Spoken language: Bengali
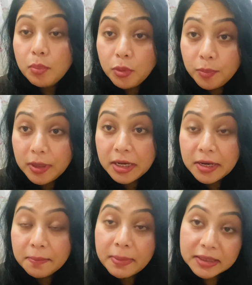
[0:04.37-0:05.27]
বুবলির
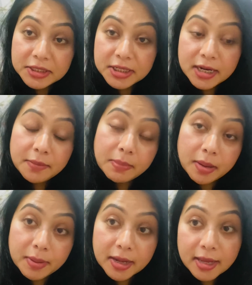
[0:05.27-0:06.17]
বাচ্চার
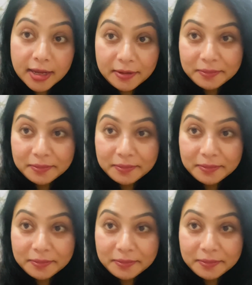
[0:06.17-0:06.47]
বাবাকে